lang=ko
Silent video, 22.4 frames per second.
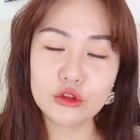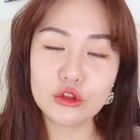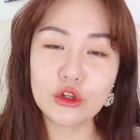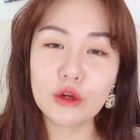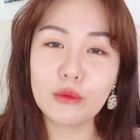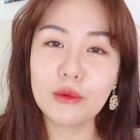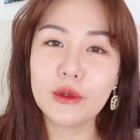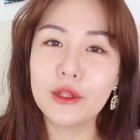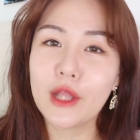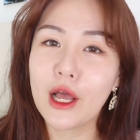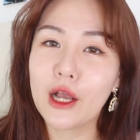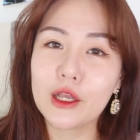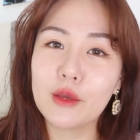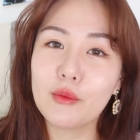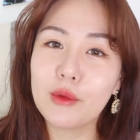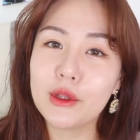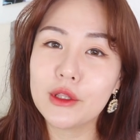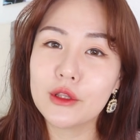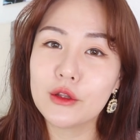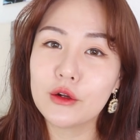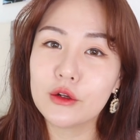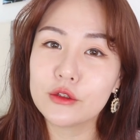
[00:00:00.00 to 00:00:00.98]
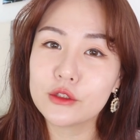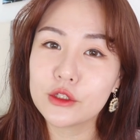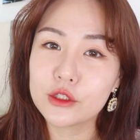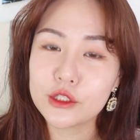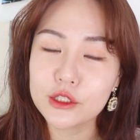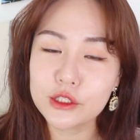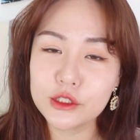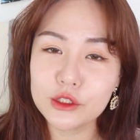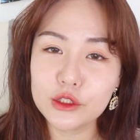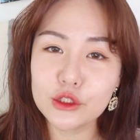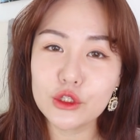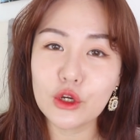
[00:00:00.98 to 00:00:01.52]
트러블 나게 만들어서
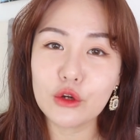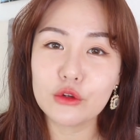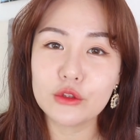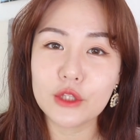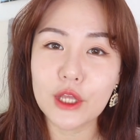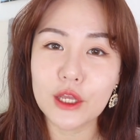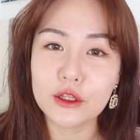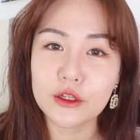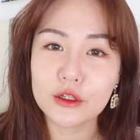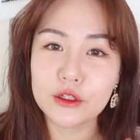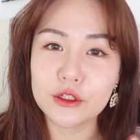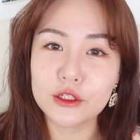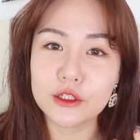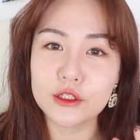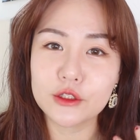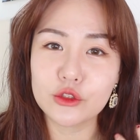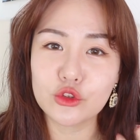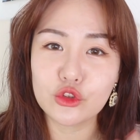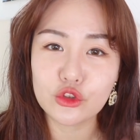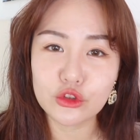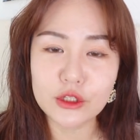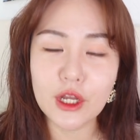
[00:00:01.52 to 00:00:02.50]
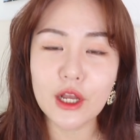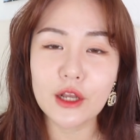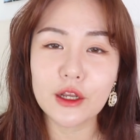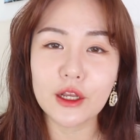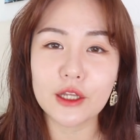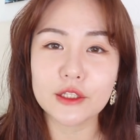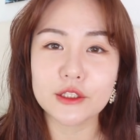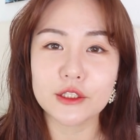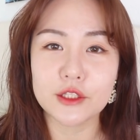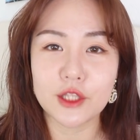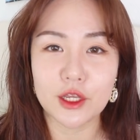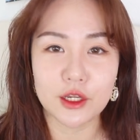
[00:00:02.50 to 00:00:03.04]
진정되는 그
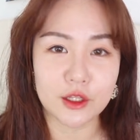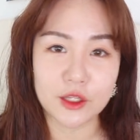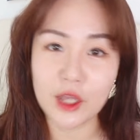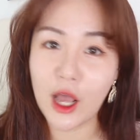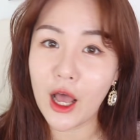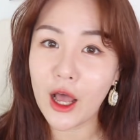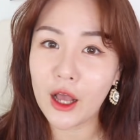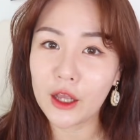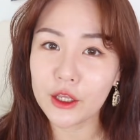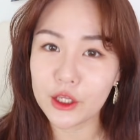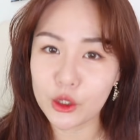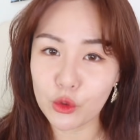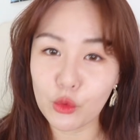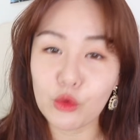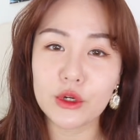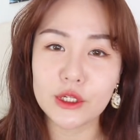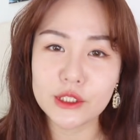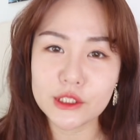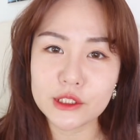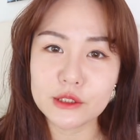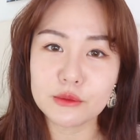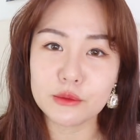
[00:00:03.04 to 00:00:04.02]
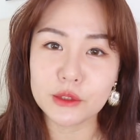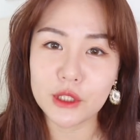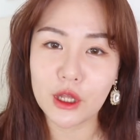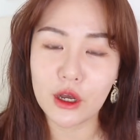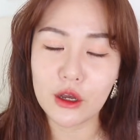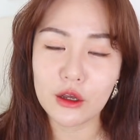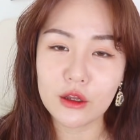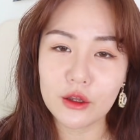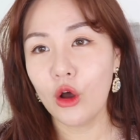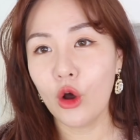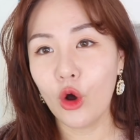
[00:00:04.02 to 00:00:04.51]
순간까지 제가 다 기록을 했습니다.